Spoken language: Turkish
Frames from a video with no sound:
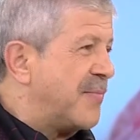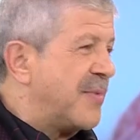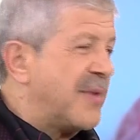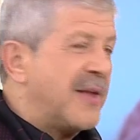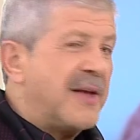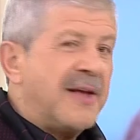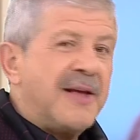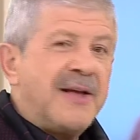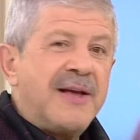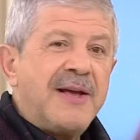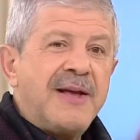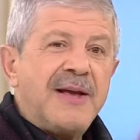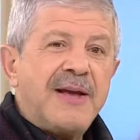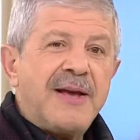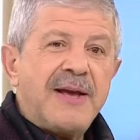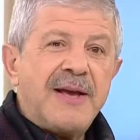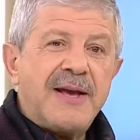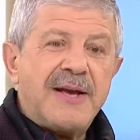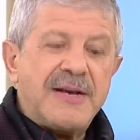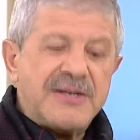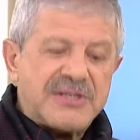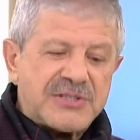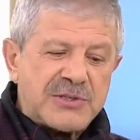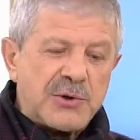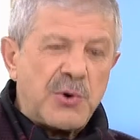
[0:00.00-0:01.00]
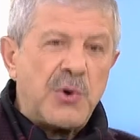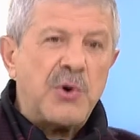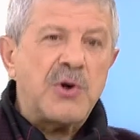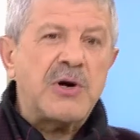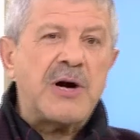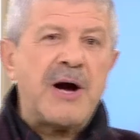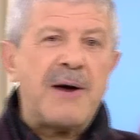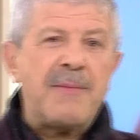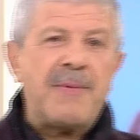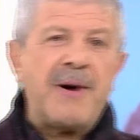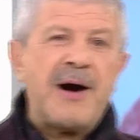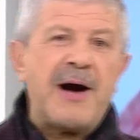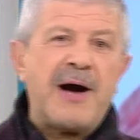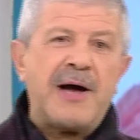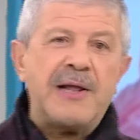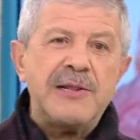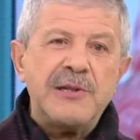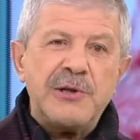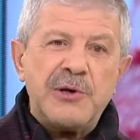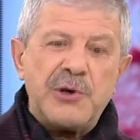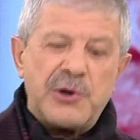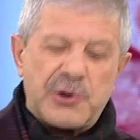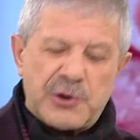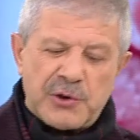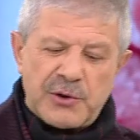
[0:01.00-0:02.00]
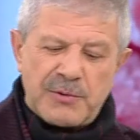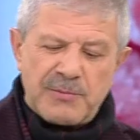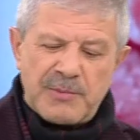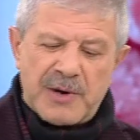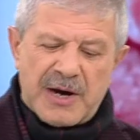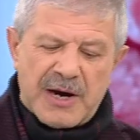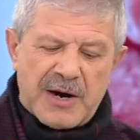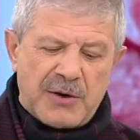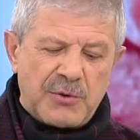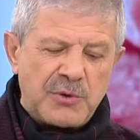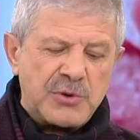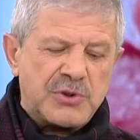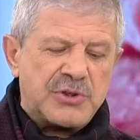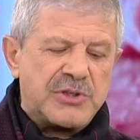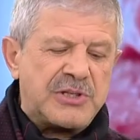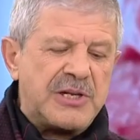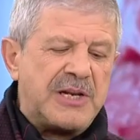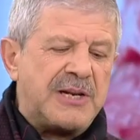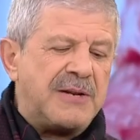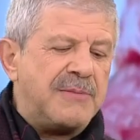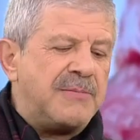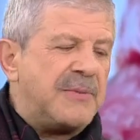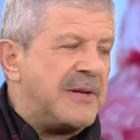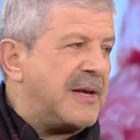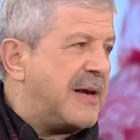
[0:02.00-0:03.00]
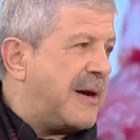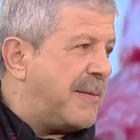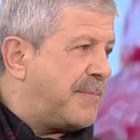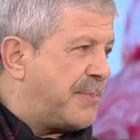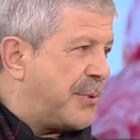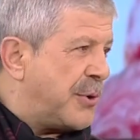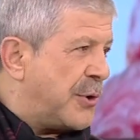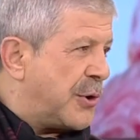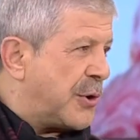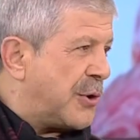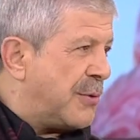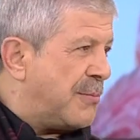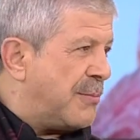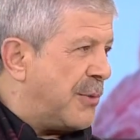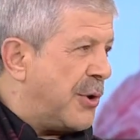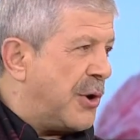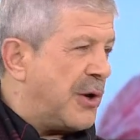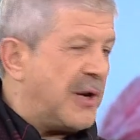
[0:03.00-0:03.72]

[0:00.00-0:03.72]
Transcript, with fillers: Evet. E işte o kabağı alıyorum, havuç dilimli yapıyorum